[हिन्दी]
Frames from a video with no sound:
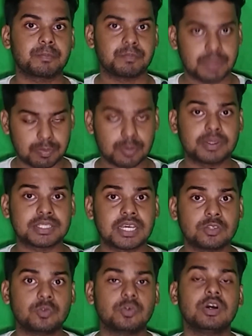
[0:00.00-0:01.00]
मैं आपको बता
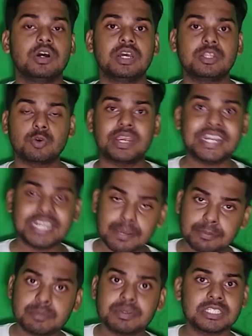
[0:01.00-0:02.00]
दूँ तो इन
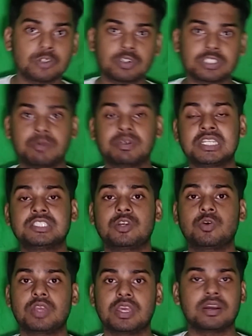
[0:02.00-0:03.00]
डेप्थ में चीज़ों को समझना
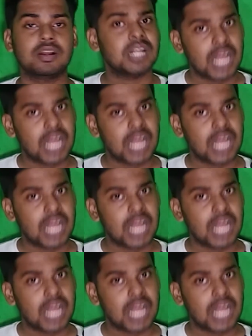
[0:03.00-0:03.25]
ज़रूरी है